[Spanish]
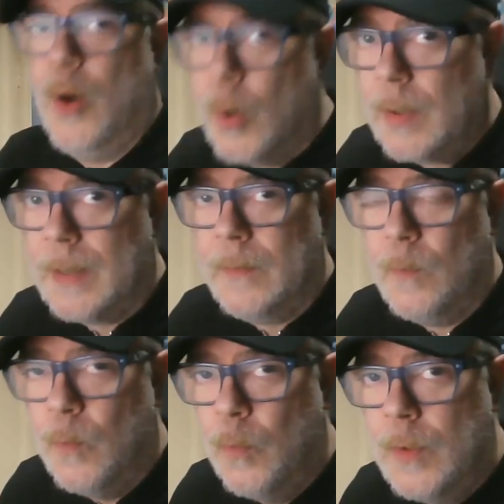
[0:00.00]
Hola,
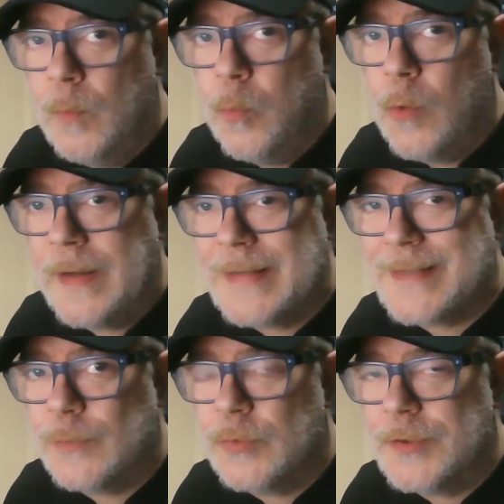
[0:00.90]
muy buenas
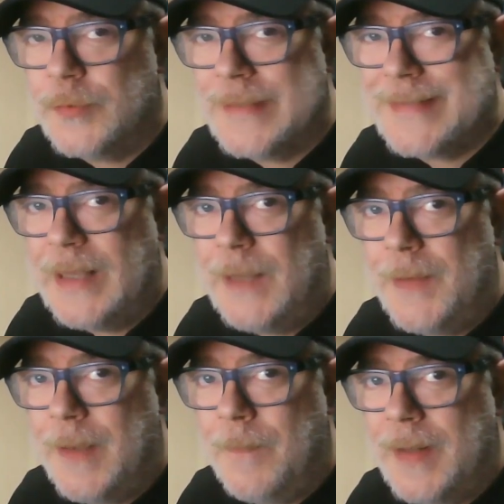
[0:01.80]
a todos y todas y
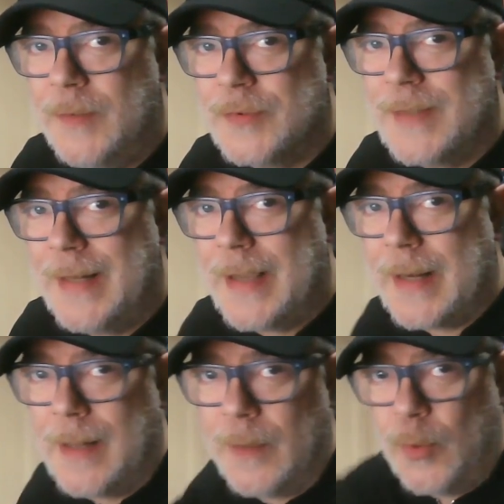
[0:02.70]
bienvenidos al
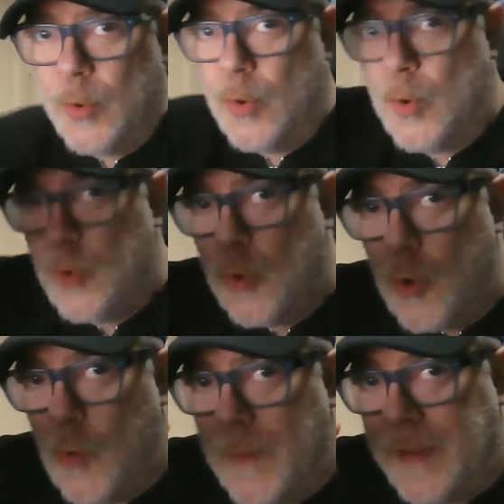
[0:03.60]
canal.
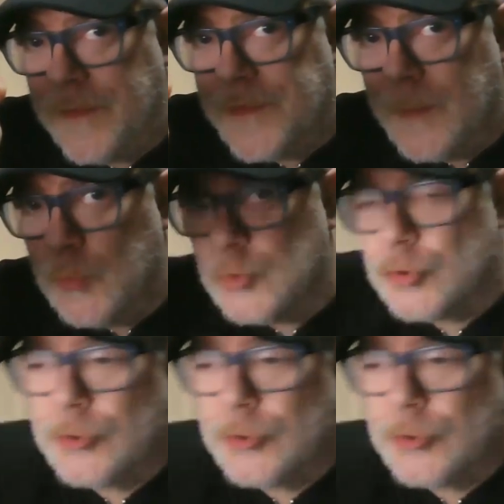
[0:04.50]
¡Comenzamos!